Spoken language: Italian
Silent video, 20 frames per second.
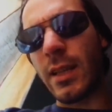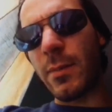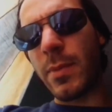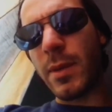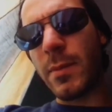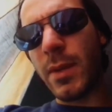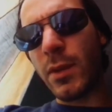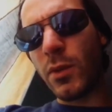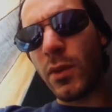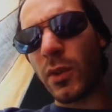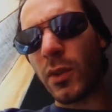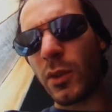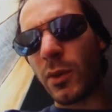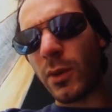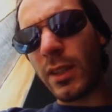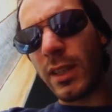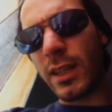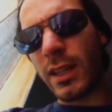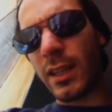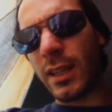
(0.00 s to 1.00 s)
le prime due
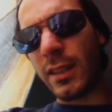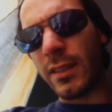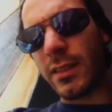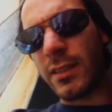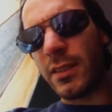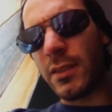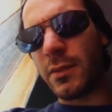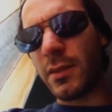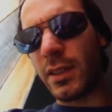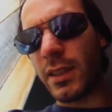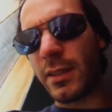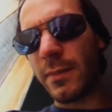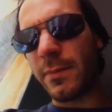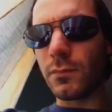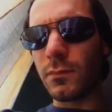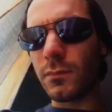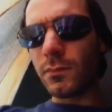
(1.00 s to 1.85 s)
squadre in classifica,